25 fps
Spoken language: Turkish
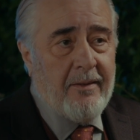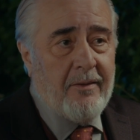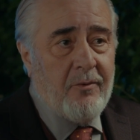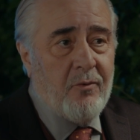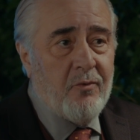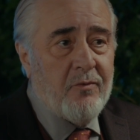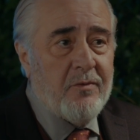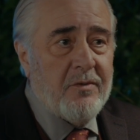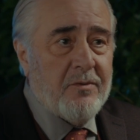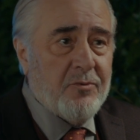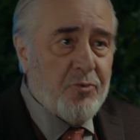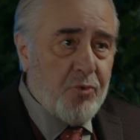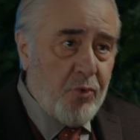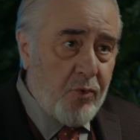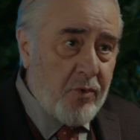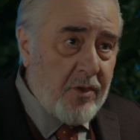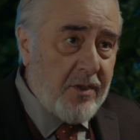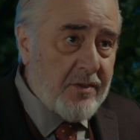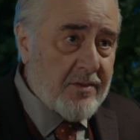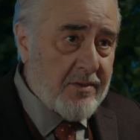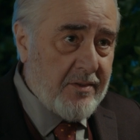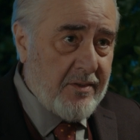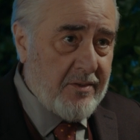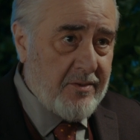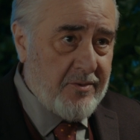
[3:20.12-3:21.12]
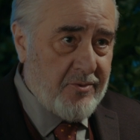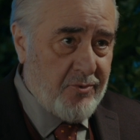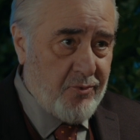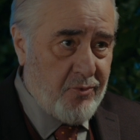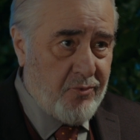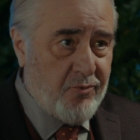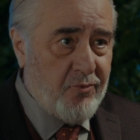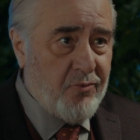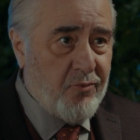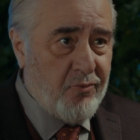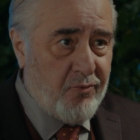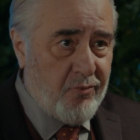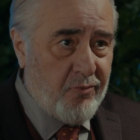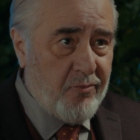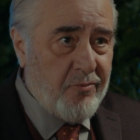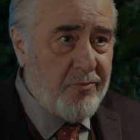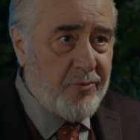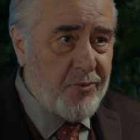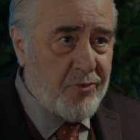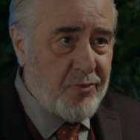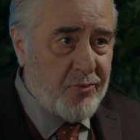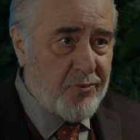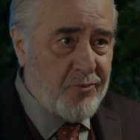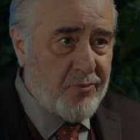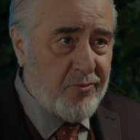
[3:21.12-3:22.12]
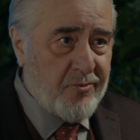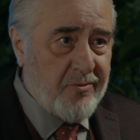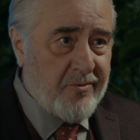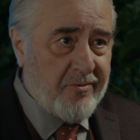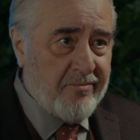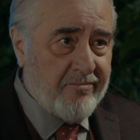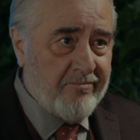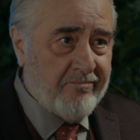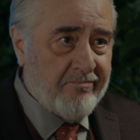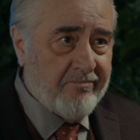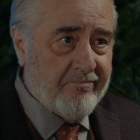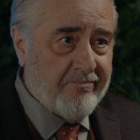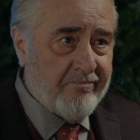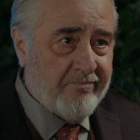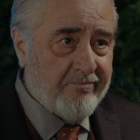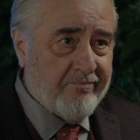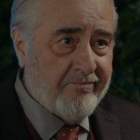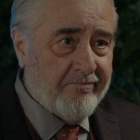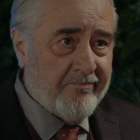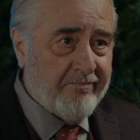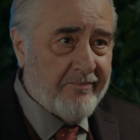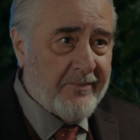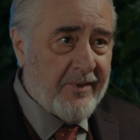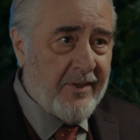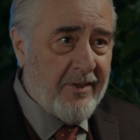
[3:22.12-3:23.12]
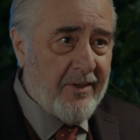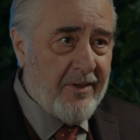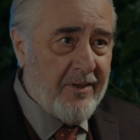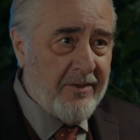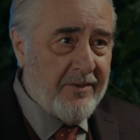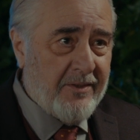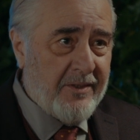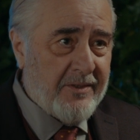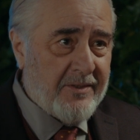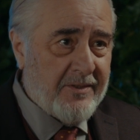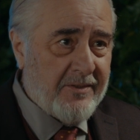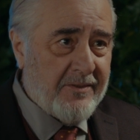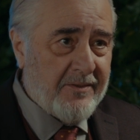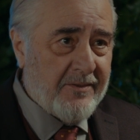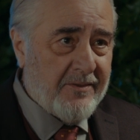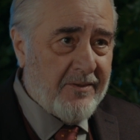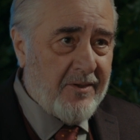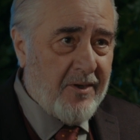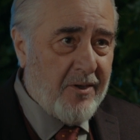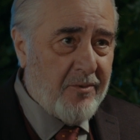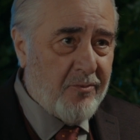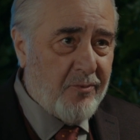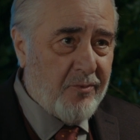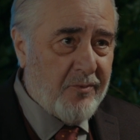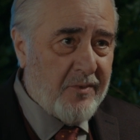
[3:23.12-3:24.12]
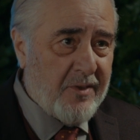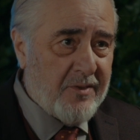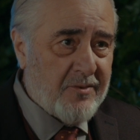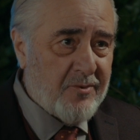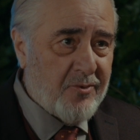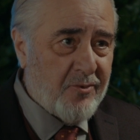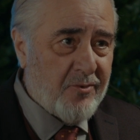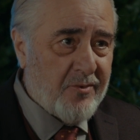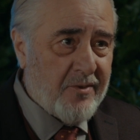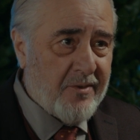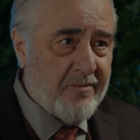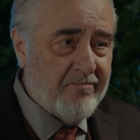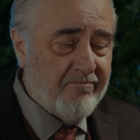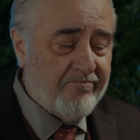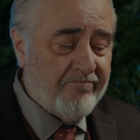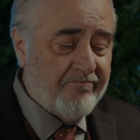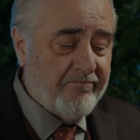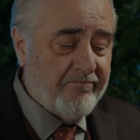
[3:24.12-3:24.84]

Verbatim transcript: Ozan çok hassas, çok duygulu bir çocuk. Daha annesinin kaybından sonra